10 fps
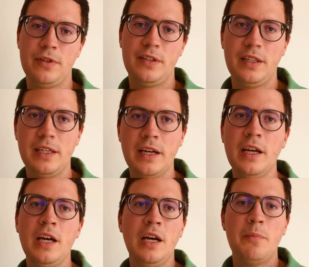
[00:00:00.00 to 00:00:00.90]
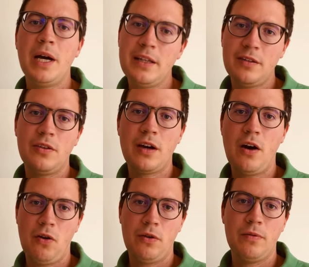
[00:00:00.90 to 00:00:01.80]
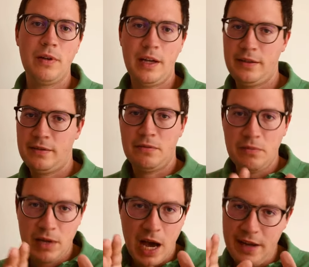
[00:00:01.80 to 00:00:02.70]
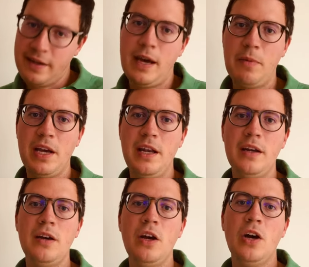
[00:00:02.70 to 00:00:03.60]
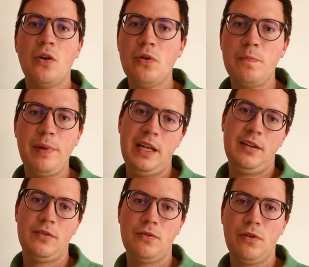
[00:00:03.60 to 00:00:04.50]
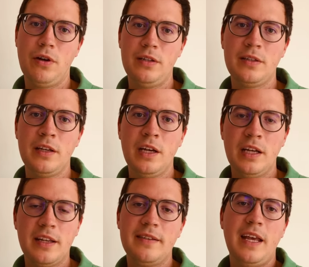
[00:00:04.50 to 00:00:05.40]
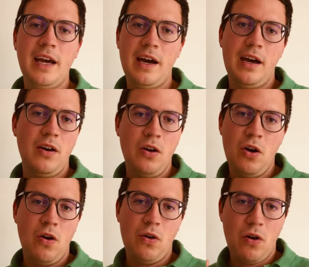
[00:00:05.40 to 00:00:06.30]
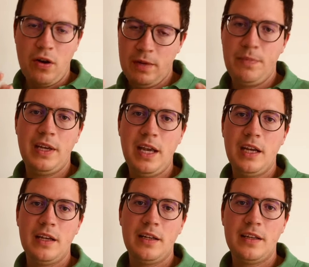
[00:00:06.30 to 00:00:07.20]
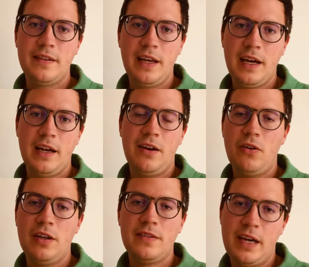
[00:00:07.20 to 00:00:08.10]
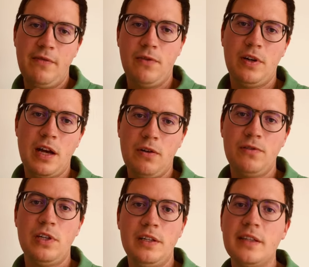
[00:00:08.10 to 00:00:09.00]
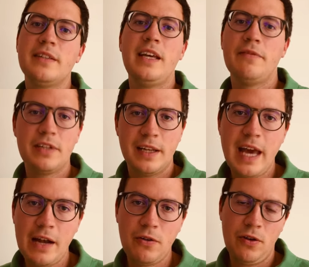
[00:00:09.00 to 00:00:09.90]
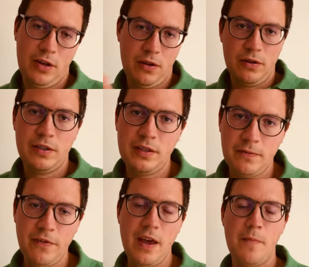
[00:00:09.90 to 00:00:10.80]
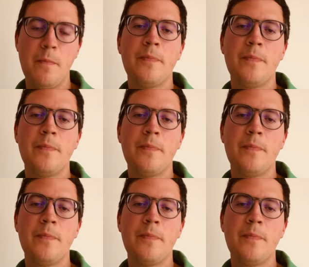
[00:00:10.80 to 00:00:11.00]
Uhr hier. Macht das doch auch jetzt. Haltet einmal inne und betet zu Gott, dass er euch begegnet, dass er euch sein Wort aufschließt, dass ihr etwas lernen könnt, auch aus diesem Film.